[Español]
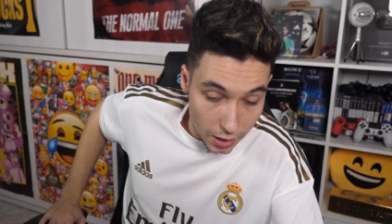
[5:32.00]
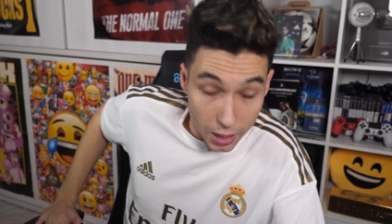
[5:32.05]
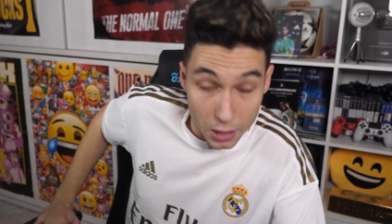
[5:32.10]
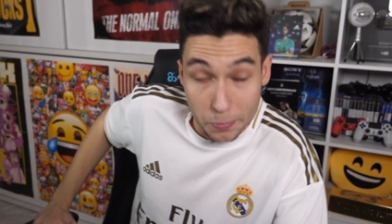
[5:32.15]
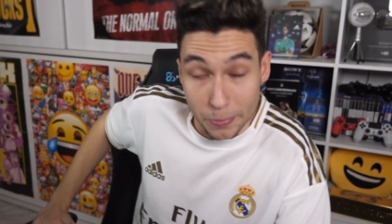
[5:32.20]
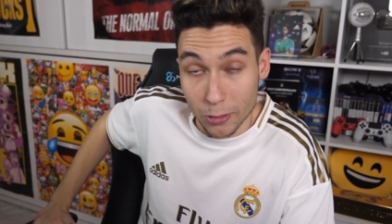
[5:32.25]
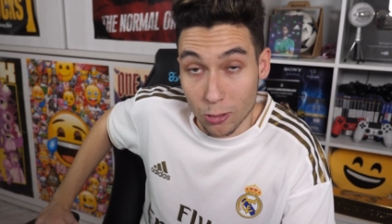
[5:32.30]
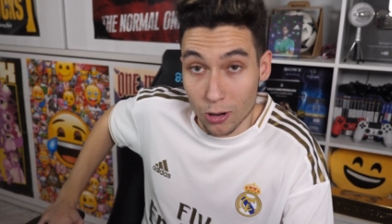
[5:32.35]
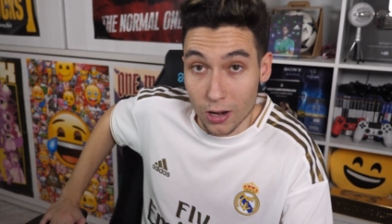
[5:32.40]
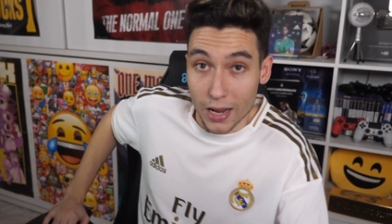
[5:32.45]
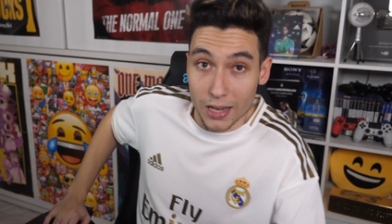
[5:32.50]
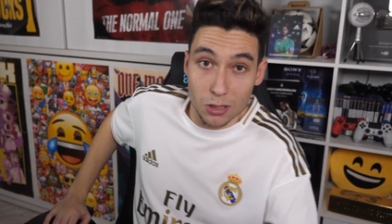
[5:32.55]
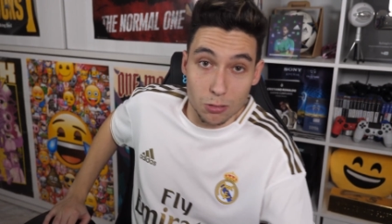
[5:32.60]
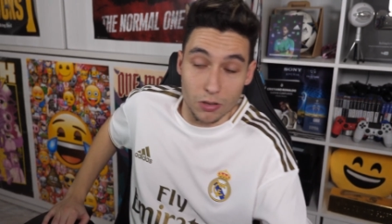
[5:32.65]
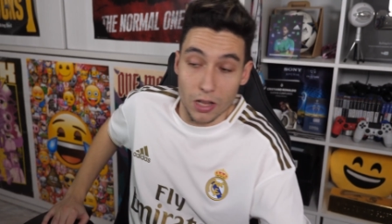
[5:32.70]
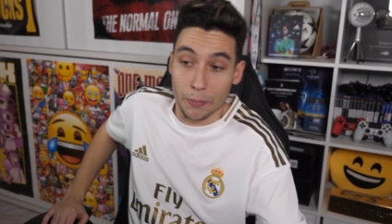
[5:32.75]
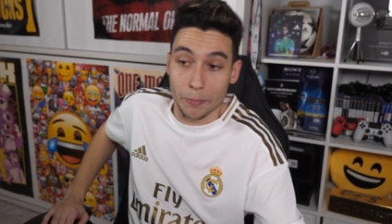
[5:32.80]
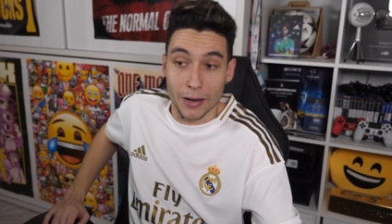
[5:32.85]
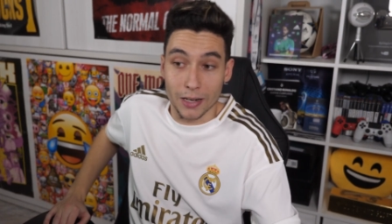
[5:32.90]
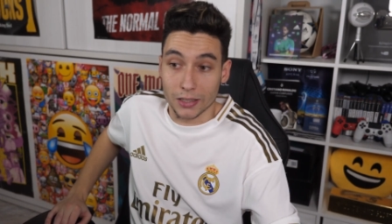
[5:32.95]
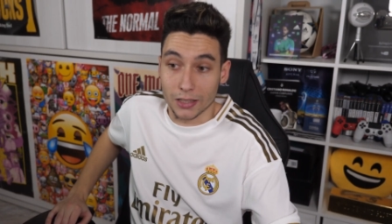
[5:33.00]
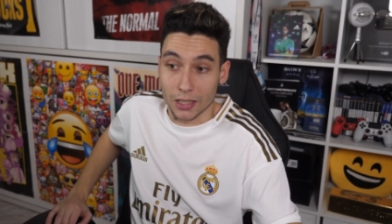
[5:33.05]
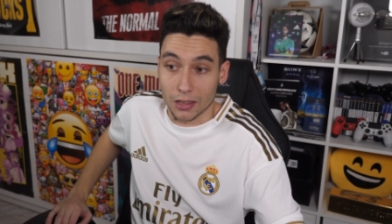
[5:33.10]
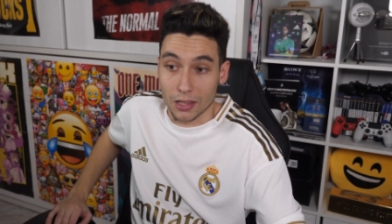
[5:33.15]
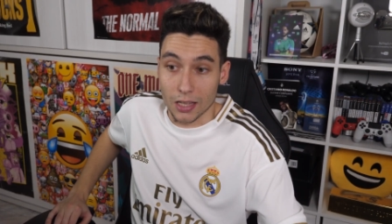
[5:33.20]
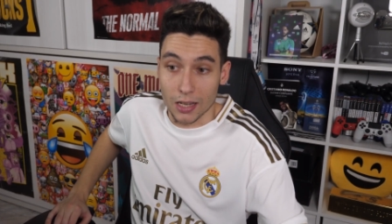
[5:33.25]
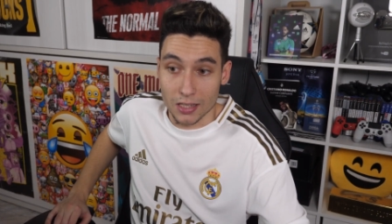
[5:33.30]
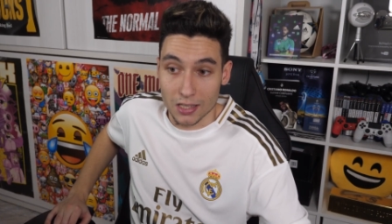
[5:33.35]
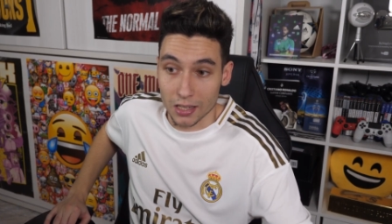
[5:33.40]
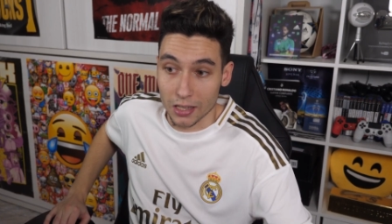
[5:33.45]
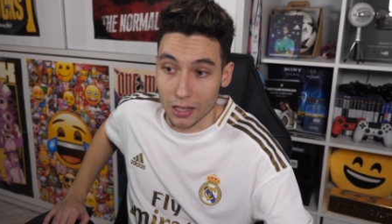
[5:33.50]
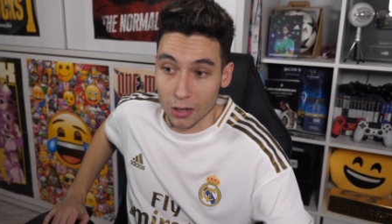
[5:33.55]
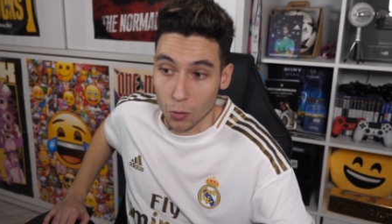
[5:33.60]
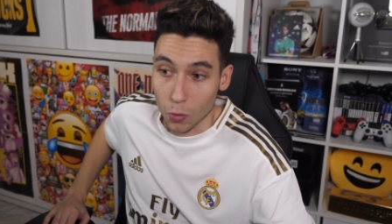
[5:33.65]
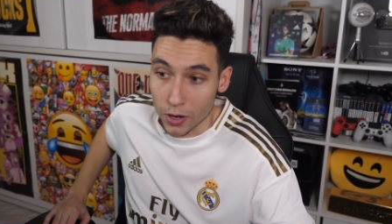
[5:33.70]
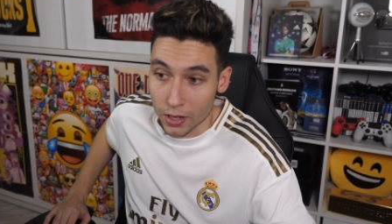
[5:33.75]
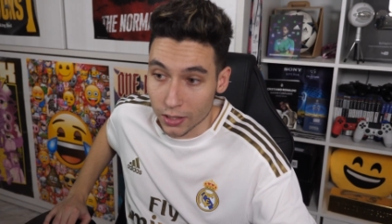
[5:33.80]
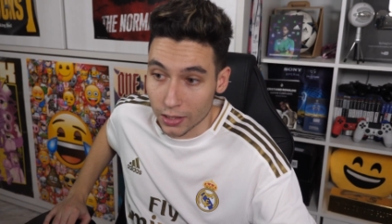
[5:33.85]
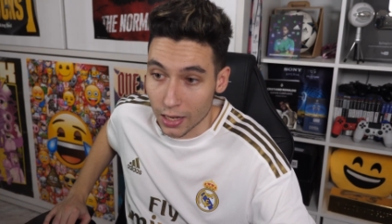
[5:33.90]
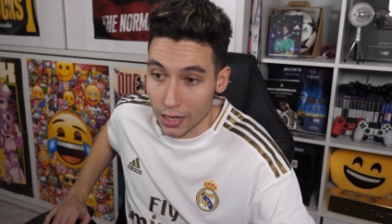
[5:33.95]
Espero que en la segunda parte Zidane se dé
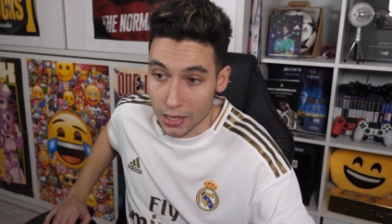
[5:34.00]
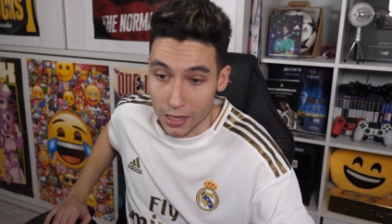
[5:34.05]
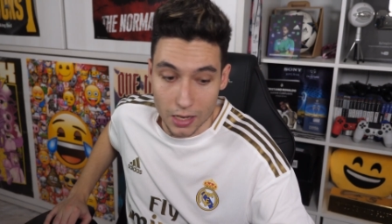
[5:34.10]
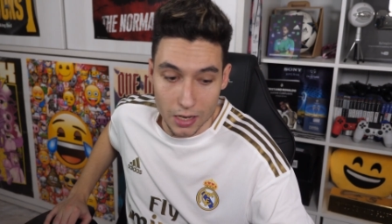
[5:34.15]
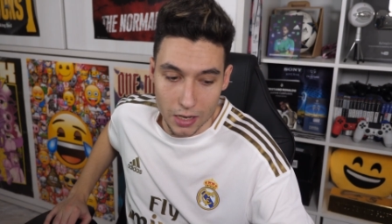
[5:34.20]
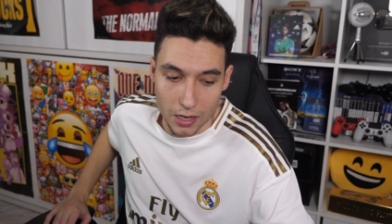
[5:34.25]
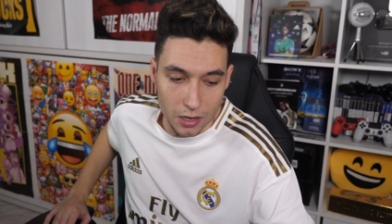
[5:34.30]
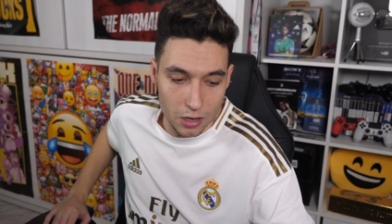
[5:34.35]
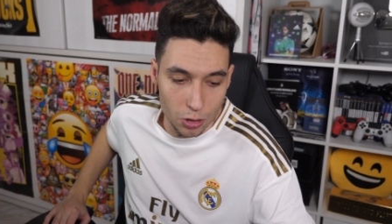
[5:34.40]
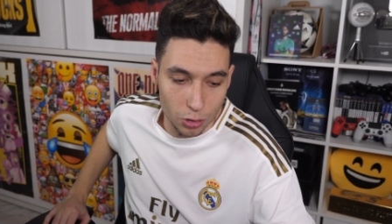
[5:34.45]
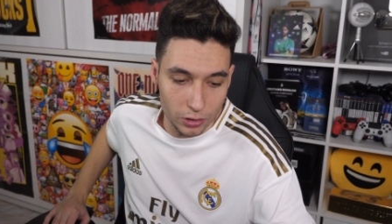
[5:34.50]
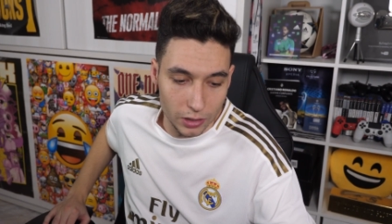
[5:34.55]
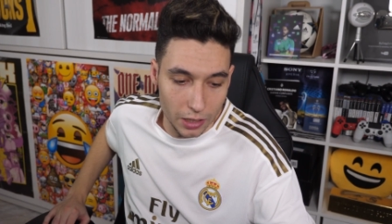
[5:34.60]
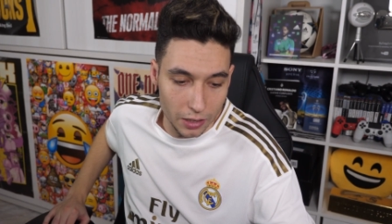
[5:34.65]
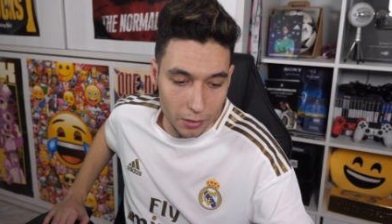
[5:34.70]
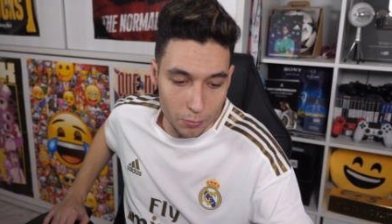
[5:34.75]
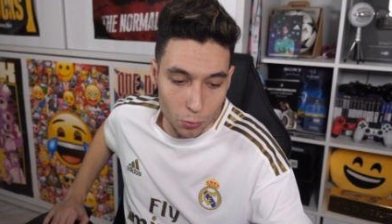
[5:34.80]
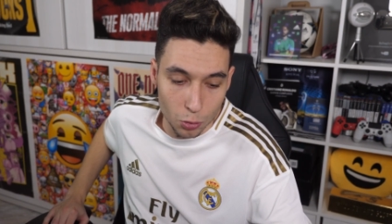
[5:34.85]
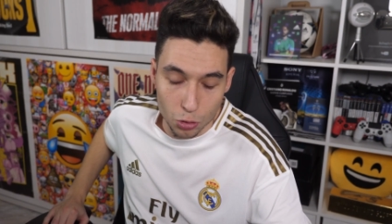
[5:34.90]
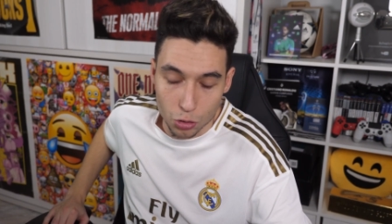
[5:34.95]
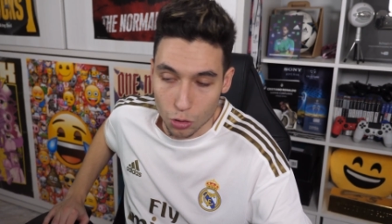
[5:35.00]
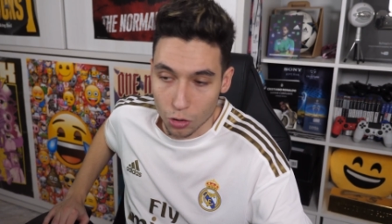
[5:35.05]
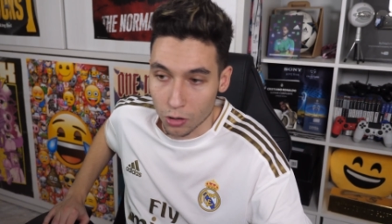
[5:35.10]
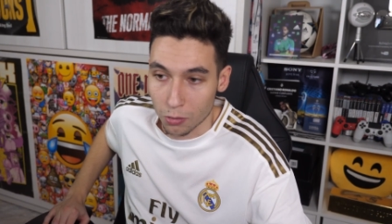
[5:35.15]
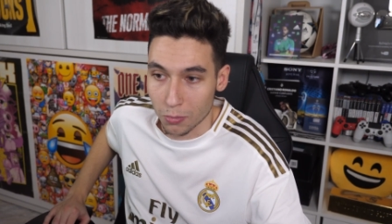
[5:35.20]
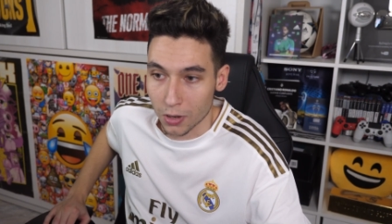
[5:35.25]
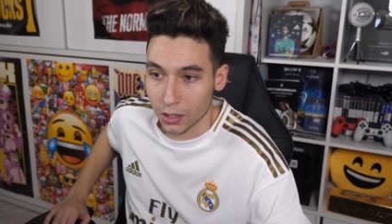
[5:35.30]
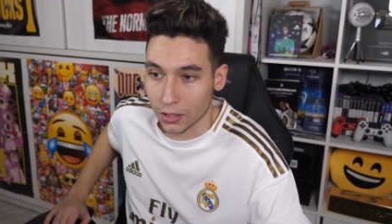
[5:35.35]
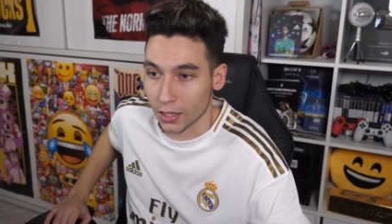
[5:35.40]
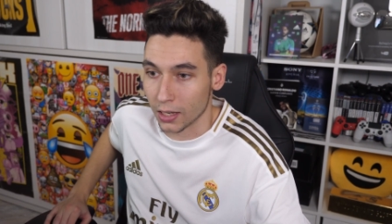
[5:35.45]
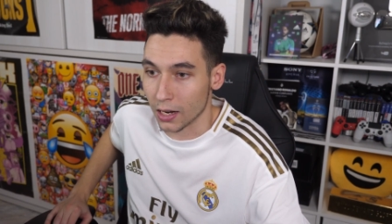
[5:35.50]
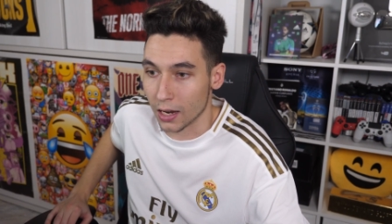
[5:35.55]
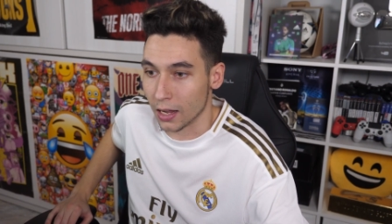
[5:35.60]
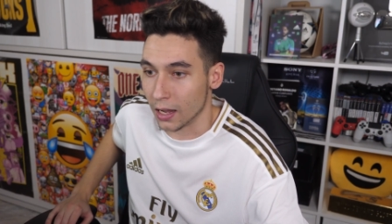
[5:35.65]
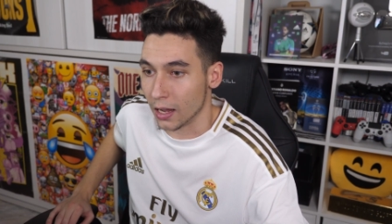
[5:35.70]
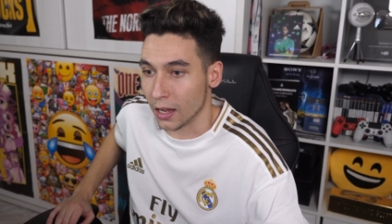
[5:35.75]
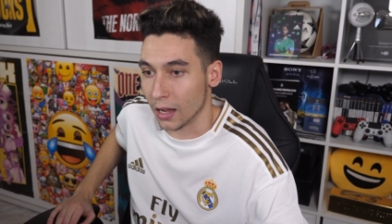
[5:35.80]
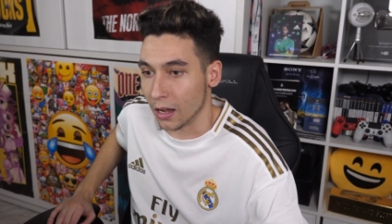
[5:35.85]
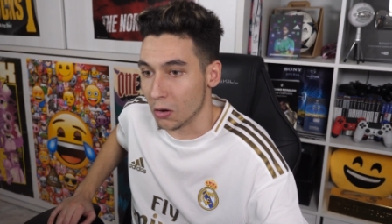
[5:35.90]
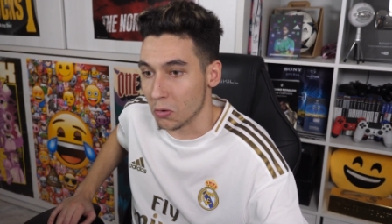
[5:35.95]
cuenta y no tarde mucho en meter
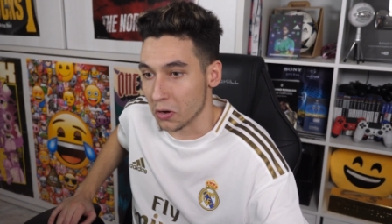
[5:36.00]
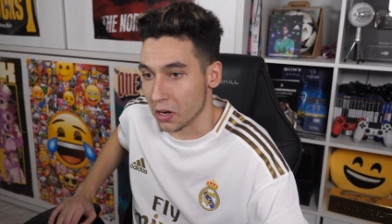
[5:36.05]
a,